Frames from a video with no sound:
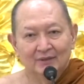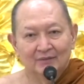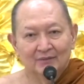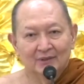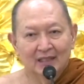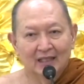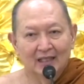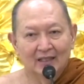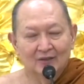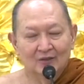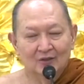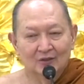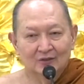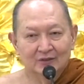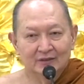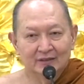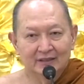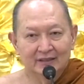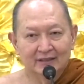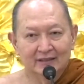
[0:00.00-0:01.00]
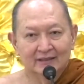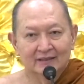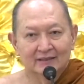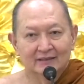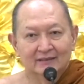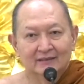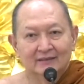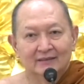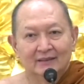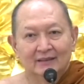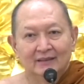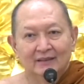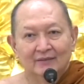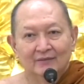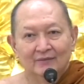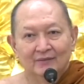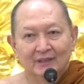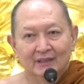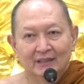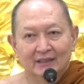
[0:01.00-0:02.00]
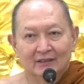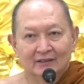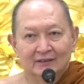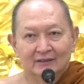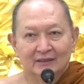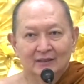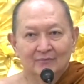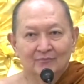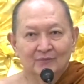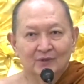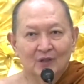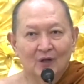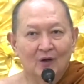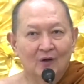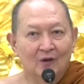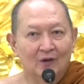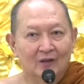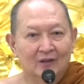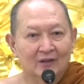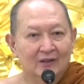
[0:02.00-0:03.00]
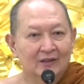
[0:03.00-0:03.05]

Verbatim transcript: มีพลังของจิตบางทีก็เชื่อมต่อ